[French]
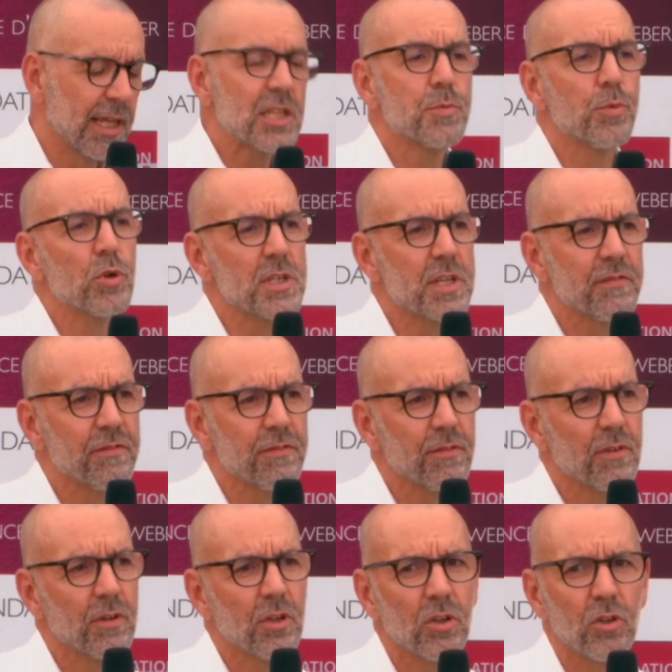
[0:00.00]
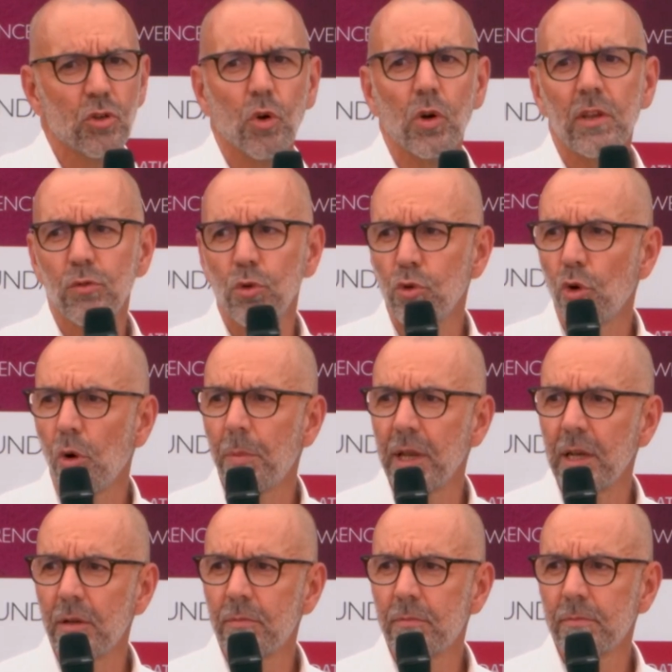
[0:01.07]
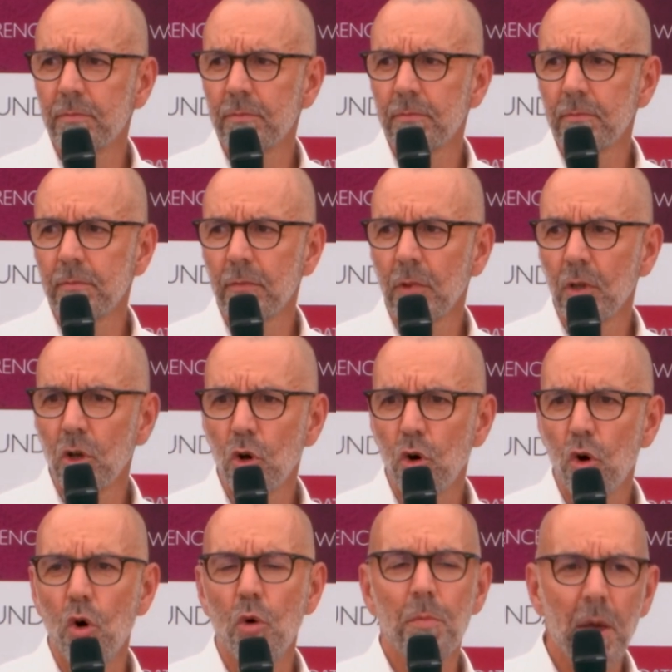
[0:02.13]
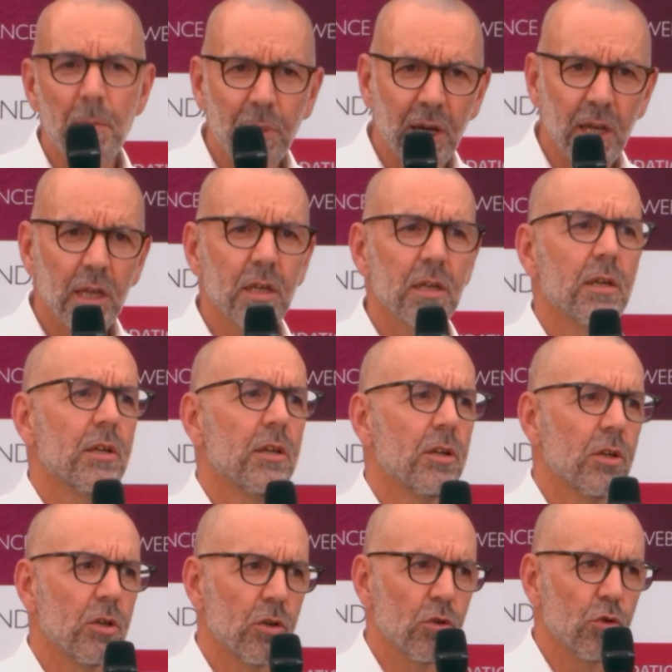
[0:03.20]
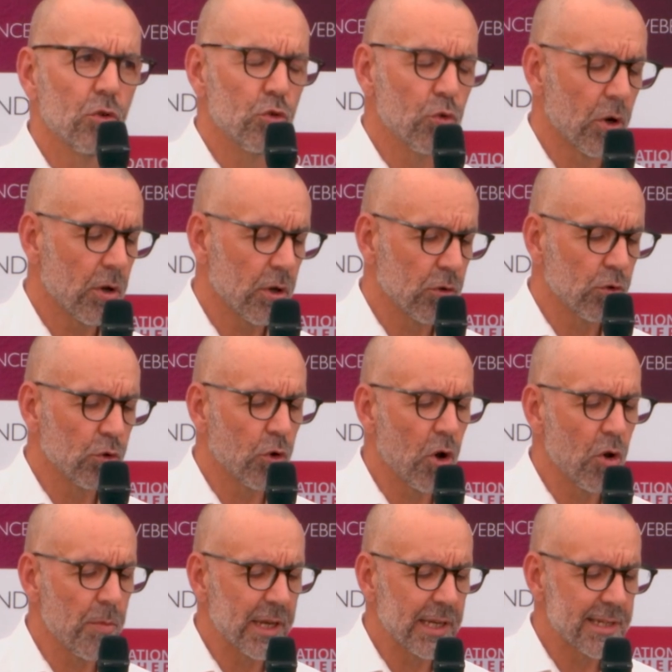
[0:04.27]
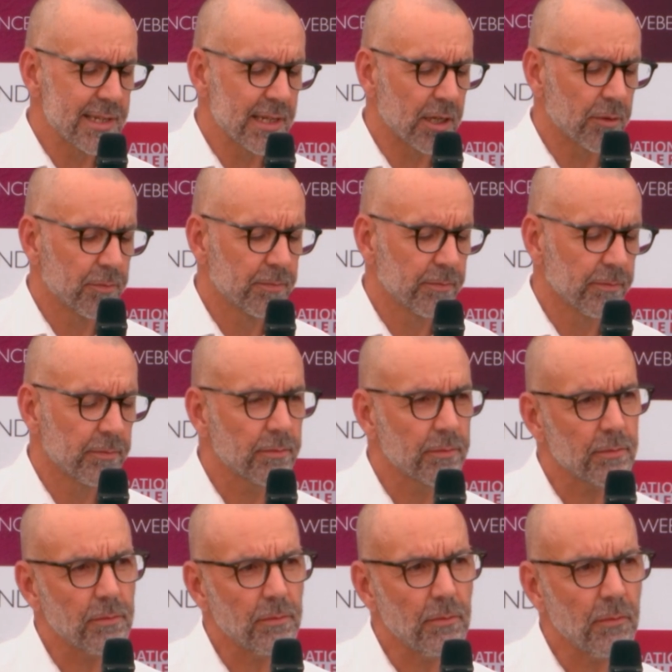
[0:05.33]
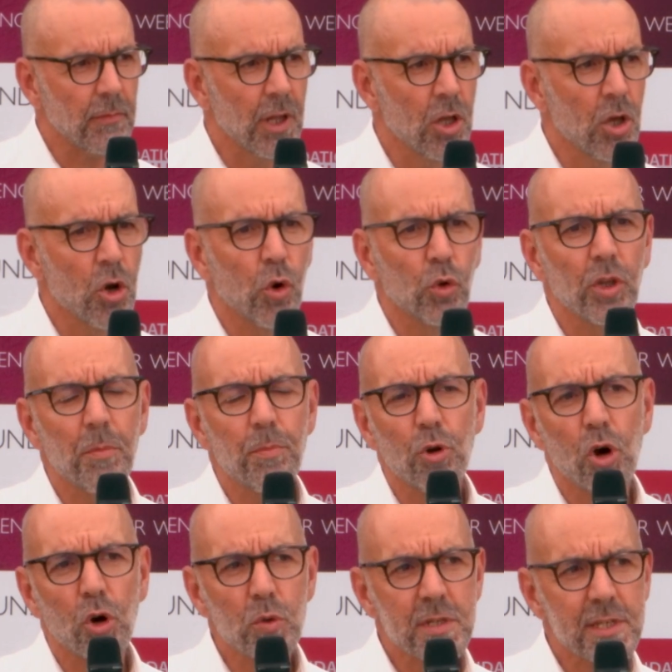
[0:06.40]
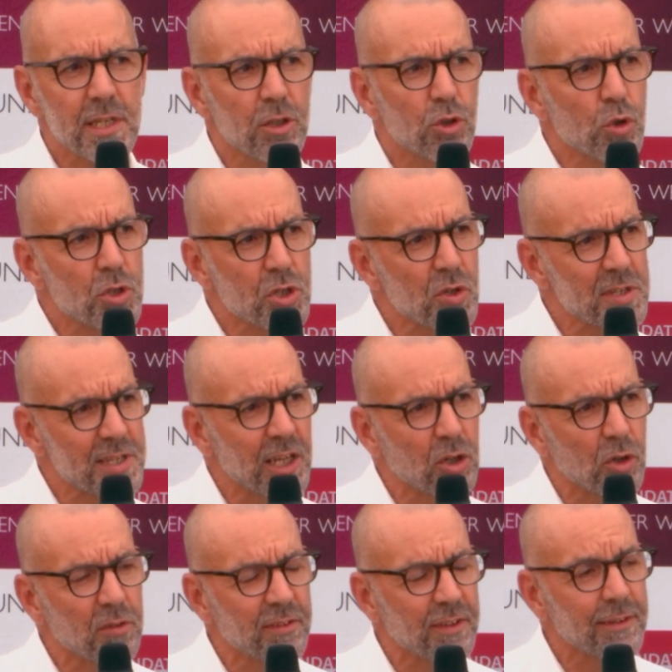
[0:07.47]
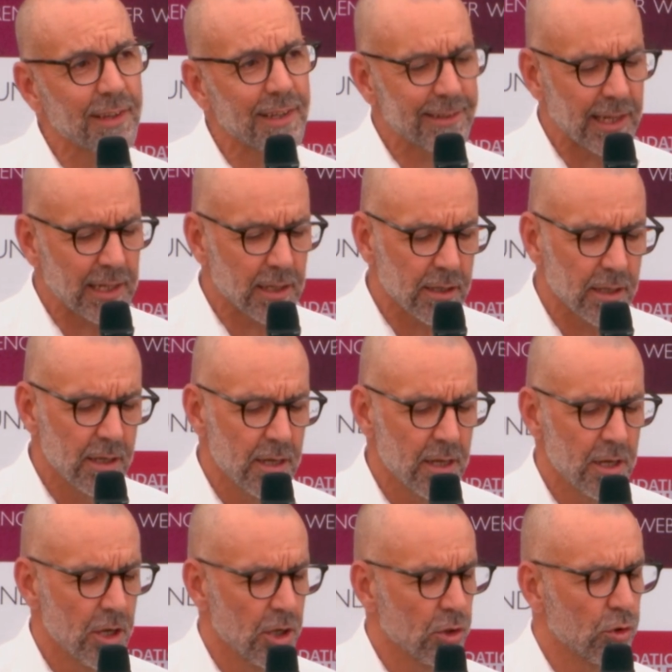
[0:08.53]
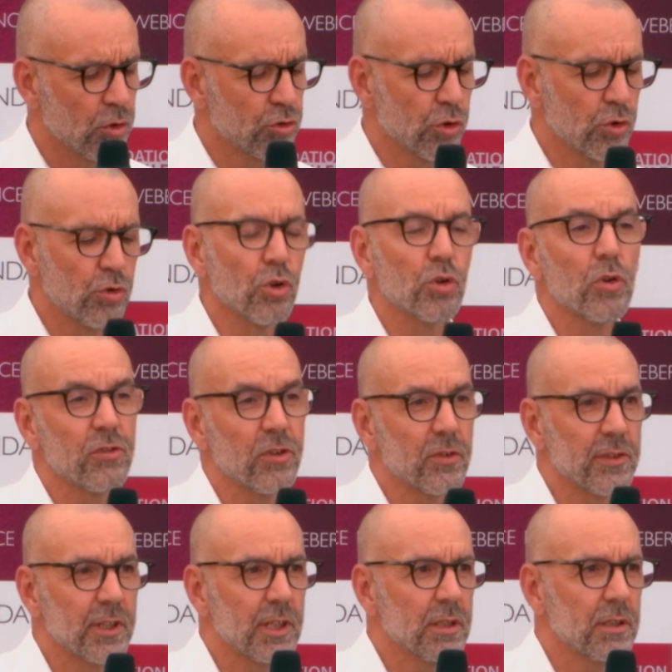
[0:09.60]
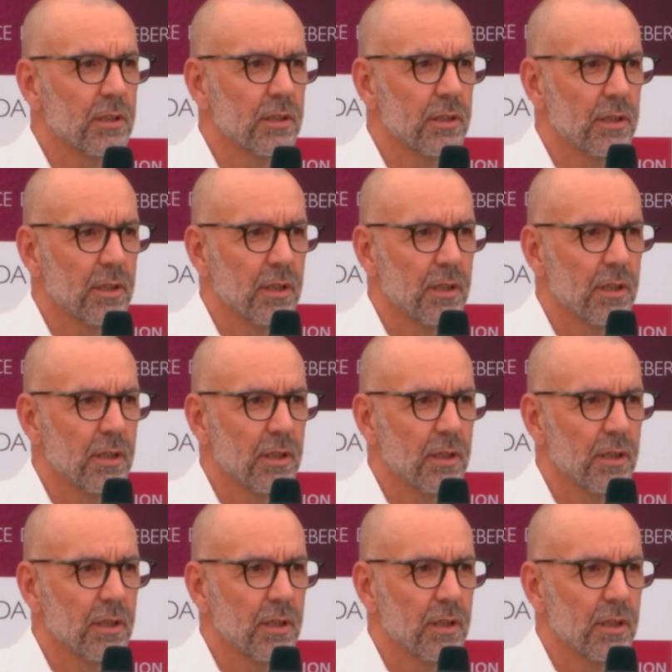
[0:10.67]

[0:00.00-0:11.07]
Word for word: d'explosifs dans les zones urbaines, au mépris du droit, humanitaire. On déplore aussi 256 attaques de structures de santé.